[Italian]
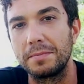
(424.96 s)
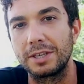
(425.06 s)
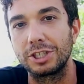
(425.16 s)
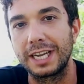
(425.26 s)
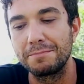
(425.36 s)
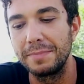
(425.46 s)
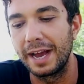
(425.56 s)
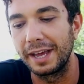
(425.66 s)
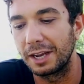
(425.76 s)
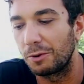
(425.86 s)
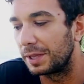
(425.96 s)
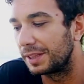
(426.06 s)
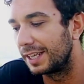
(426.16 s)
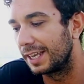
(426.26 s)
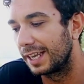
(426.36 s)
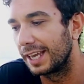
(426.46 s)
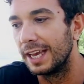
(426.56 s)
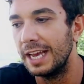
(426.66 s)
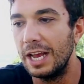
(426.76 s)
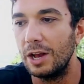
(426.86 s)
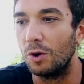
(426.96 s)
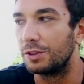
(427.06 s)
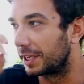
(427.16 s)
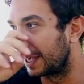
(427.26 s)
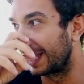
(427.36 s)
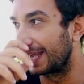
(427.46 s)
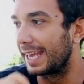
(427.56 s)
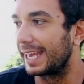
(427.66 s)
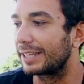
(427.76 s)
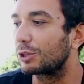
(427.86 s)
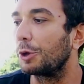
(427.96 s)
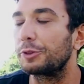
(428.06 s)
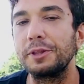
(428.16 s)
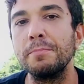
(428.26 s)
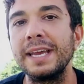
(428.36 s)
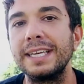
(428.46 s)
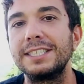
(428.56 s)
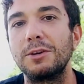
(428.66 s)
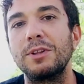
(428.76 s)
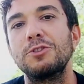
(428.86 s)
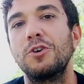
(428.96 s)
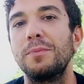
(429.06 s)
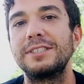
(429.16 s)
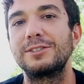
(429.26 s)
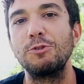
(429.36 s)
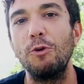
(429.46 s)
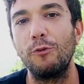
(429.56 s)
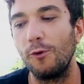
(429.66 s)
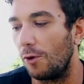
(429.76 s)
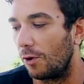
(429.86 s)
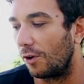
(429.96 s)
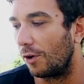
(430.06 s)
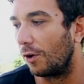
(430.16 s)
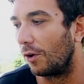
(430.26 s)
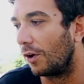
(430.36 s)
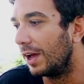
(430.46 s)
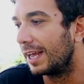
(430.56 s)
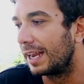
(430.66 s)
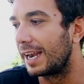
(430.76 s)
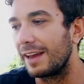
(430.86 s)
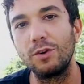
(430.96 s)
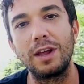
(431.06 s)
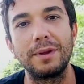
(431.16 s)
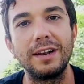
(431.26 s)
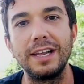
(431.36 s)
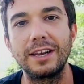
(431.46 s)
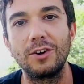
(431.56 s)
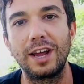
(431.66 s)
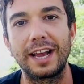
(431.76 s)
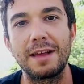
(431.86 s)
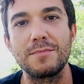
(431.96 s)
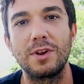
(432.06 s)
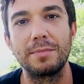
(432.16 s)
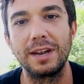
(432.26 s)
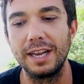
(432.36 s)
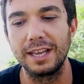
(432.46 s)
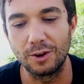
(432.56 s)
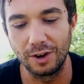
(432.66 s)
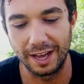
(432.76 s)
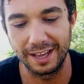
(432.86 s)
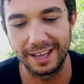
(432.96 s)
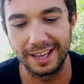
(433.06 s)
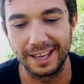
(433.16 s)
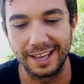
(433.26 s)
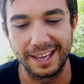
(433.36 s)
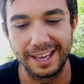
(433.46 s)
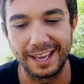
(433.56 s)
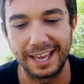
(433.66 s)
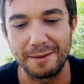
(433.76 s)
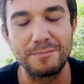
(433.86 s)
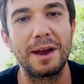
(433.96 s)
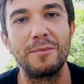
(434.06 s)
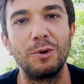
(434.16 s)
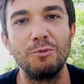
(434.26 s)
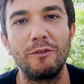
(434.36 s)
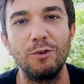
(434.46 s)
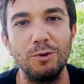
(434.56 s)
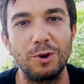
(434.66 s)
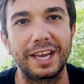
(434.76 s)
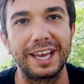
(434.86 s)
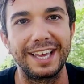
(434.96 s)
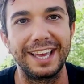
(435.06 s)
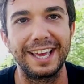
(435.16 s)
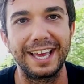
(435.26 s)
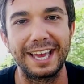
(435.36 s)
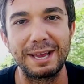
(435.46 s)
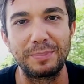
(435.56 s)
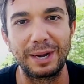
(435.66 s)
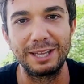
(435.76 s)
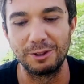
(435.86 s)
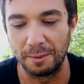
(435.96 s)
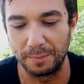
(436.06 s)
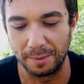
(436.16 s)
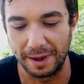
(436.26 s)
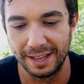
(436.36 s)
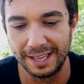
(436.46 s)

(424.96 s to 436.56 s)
mi piace cambiare, quindi ogni tot mesi quando mi stufo levo la pellicola, cambio la pellicola e abbiamo un nuovo look eh, per le Tompoma.